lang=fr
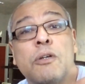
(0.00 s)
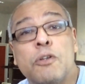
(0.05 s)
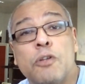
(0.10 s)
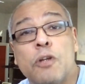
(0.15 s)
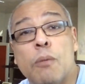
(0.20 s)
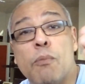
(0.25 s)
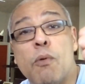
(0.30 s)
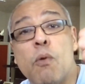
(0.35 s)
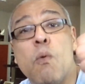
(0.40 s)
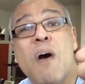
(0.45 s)

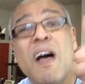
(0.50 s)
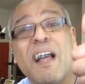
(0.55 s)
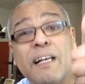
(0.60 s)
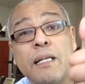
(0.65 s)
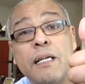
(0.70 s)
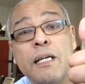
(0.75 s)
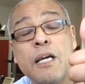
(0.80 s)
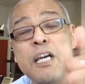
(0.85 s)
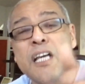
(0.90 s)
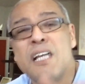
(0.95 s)
number one.
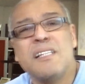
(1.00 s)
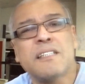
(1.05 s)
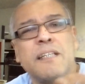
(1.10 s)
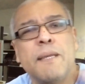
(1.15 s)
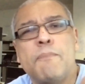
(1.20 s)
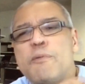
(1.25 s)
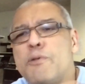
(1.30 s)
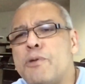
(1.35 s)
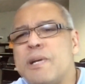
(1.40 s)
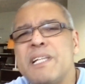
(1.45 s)
C'est
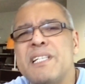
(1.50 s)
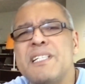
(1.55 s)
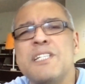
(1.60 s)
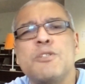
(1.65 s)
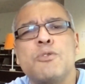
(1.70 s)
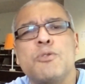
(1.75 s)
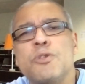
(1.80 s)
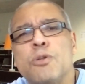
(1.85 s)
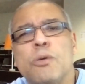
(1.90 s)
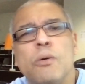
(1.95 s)
plus les
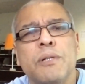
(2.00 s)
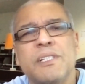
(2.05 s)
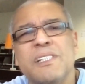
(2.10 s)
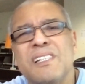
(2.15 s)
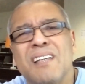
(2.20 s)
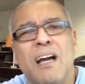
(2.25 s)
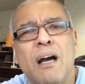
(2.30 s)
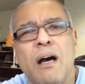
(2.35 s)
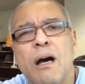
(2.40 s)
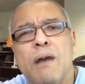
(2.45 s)
discussions
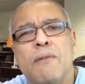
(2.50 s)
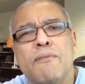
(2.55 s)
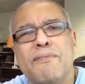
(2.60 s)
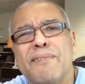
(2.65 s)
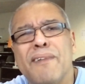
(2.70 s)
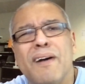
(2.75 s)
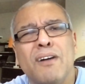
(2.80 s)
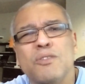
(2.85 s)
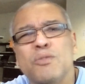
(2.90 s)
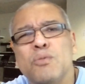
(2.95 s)
ici en
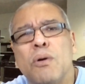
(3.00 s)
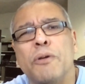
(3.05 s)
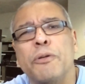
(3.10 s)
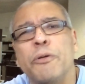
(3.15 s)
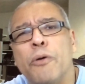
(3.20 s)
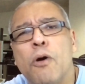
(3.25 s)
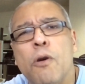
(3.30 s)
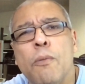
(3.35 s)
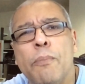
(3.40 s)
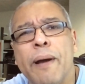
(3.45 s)
France ou en
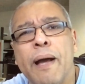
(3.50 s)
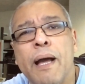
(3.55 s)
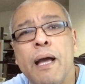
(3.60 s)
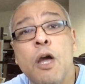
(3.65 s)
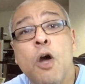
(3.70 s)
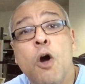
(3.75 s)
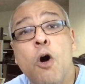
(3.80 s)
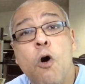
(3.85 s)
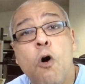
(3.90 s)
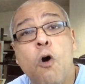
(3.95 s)
Europe.
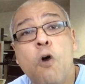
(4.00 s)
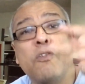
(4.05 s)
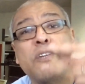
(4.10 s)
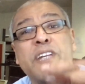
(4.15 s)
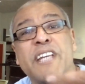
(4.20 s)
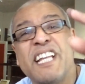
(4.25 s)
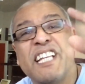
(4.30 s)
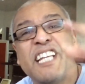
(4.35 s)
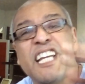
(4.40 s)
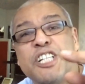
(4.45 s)
Hein. On
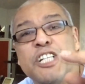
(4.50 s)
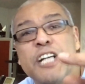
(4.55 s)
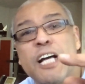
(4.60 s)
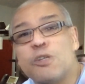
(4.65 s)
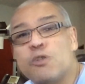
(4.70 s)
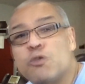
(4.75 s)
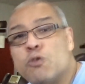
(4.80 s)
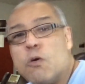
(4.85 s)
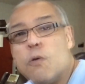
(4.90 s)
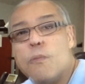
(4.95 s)
est déjà
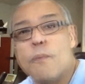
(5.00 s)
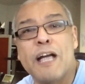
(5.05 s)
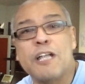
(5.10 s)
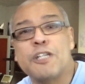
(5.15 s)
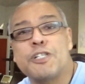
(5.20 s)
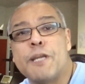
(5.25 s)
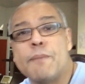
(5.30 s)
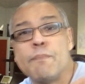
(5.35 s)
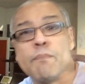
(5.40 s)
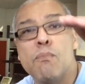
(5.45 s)
sur le
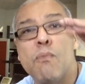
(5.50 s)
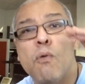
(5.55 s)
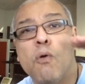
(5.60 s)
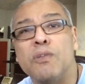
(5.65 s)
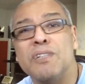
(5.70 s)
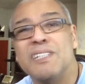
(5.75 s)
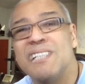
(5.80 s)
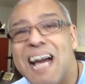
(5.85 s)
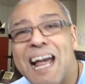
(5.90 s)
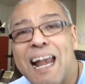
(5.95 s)
marché
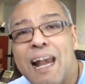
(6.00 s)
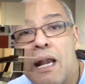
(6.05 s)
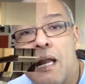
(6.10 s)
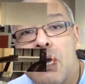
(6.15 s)
mondial.